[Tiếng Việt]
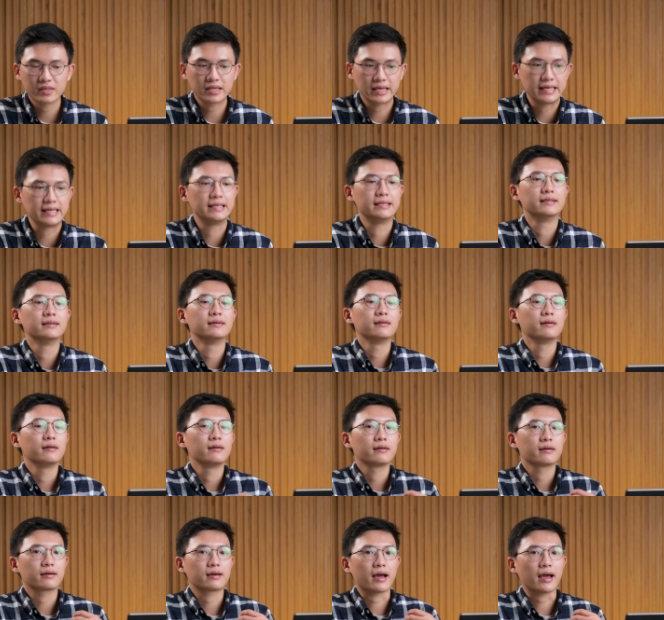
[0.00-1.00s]
thì
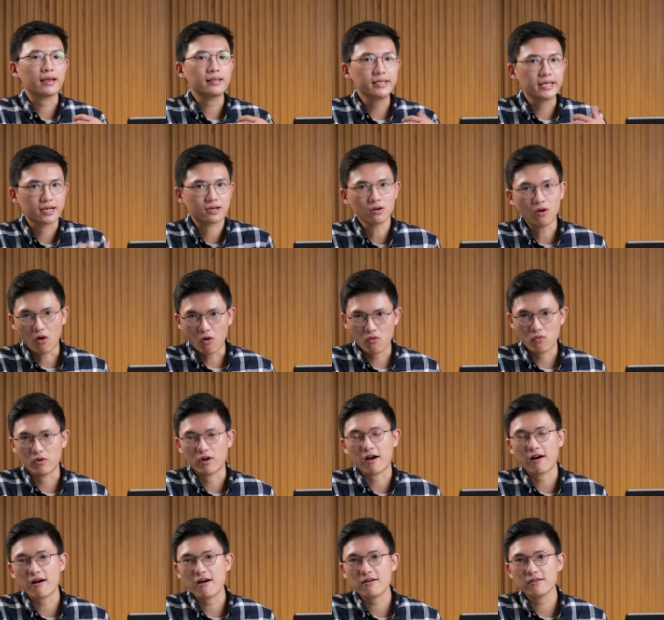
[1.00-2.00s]
cái nhiệt độ của
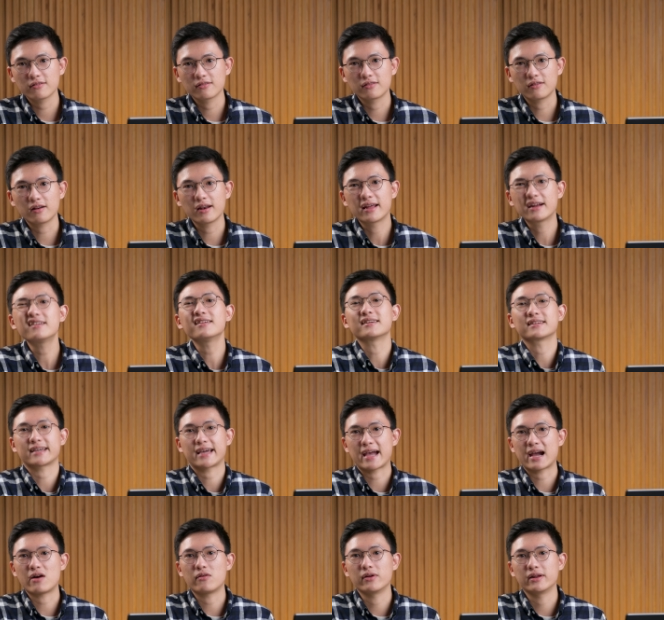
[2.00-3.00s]
nó nó lên rất là
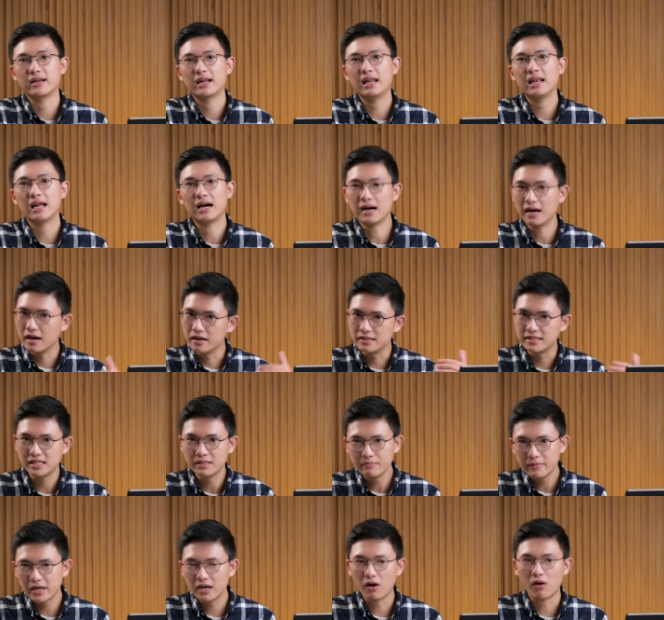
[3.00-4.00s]
cao lên đến là hơn
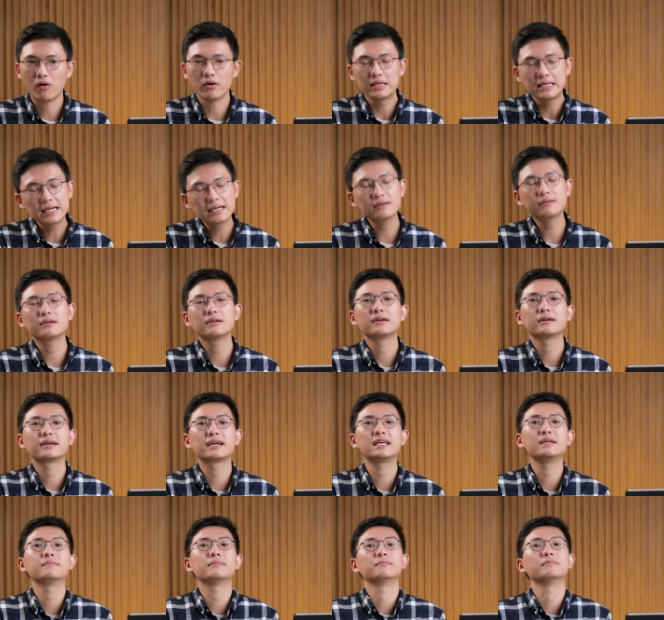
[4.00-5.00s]
90 độ nhưng
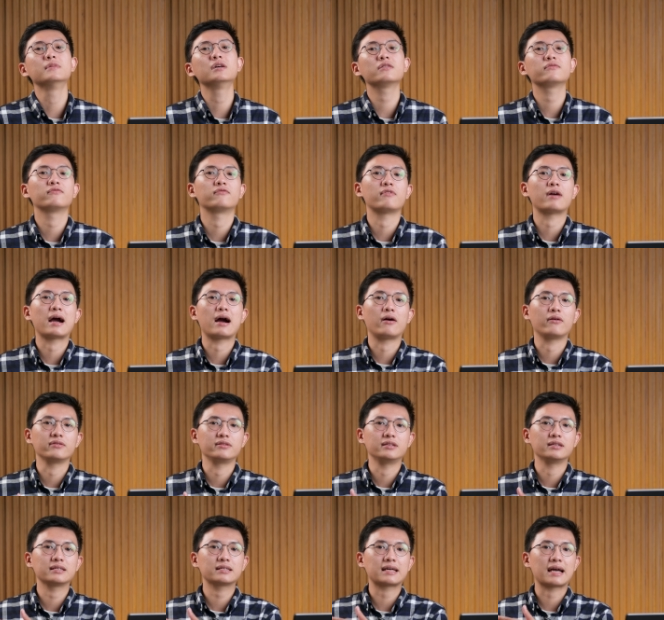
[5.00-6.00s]
khi mình bước vào
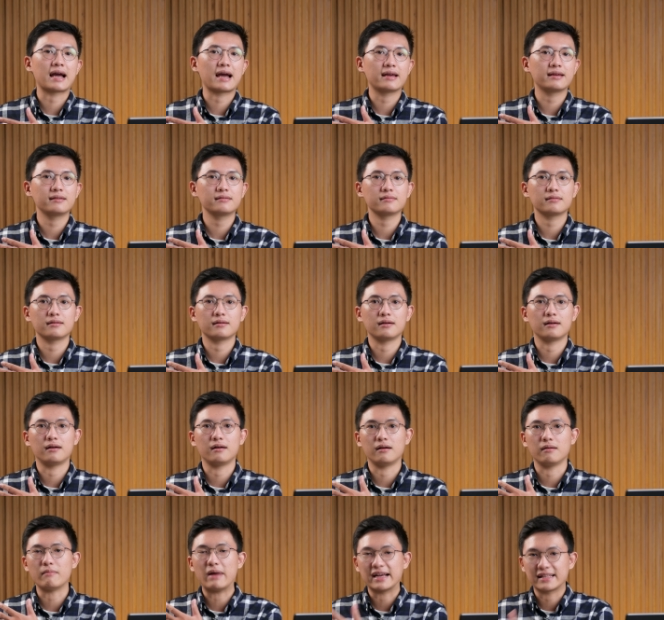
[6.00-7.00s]
những cái
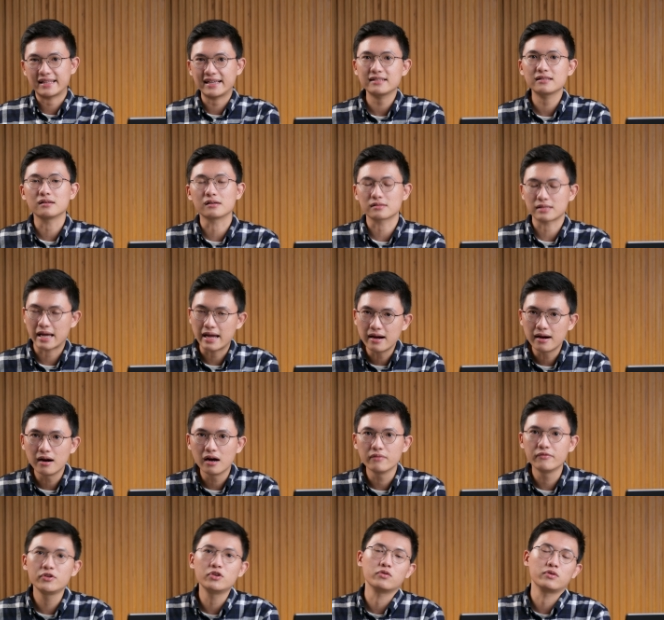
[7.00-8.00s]
uh, bài test thực tế
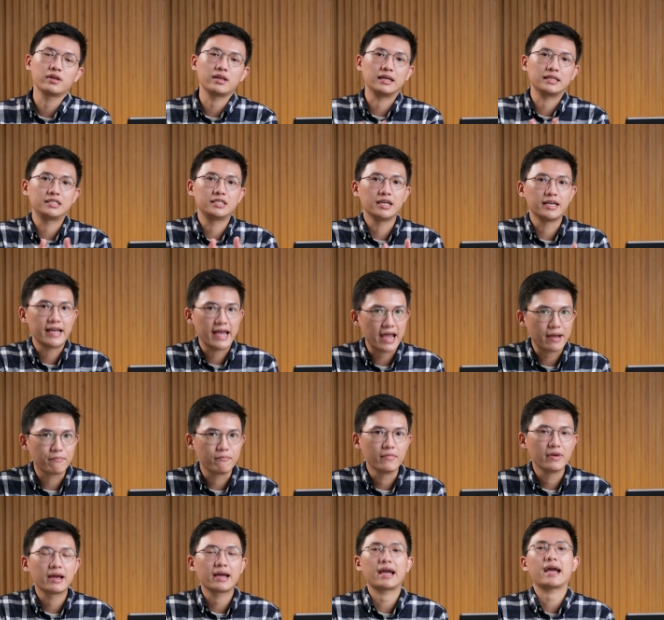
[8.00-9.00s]
hơn ví dụ như là chơi game
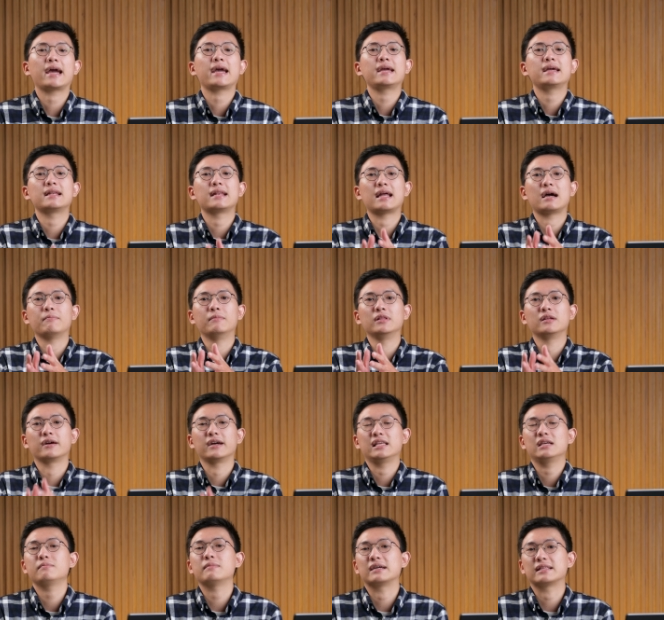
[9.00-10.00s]
hay là mình thực
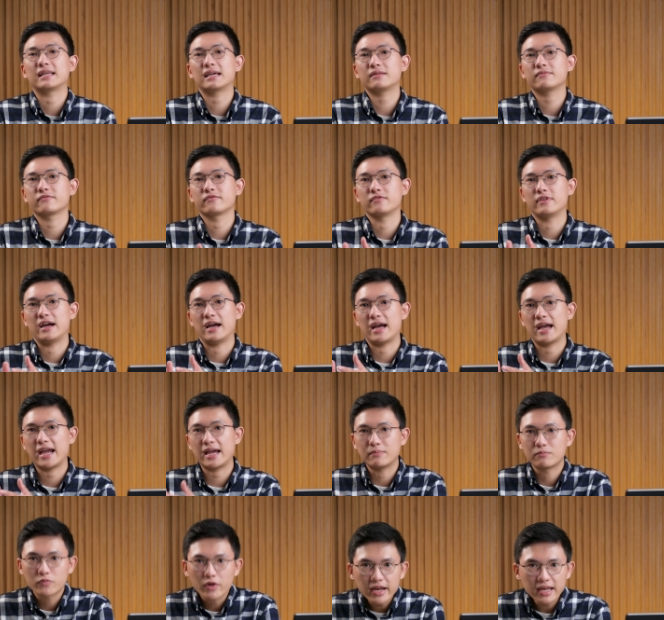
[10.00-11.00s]
hiện những bài test về
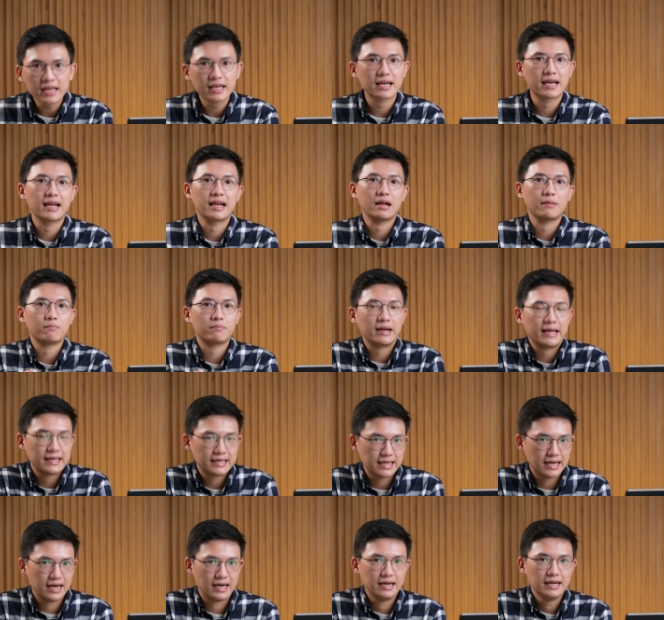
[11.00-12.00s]
handbrake hay là
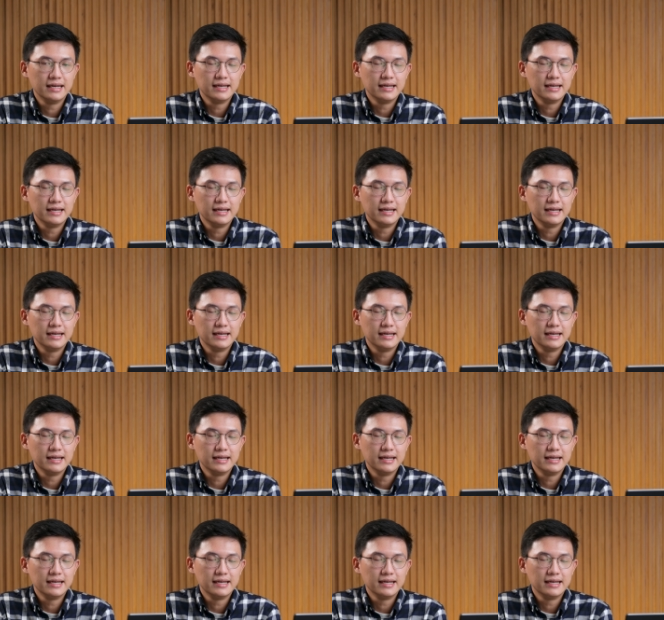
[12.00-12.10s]
blender